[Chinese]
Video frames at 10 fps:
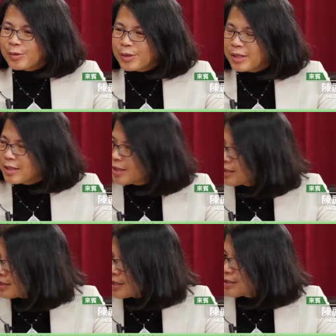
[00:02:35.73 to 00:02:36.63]
说很
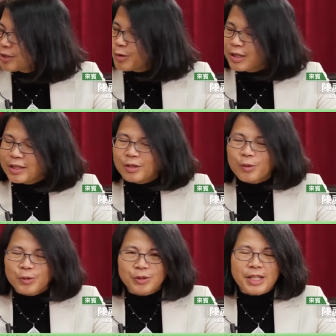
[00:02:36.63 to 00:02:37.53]
认真，所以那时
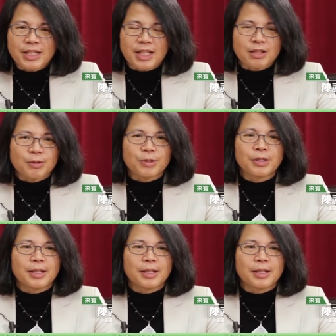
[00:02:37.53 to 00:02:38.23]
候我就在想说，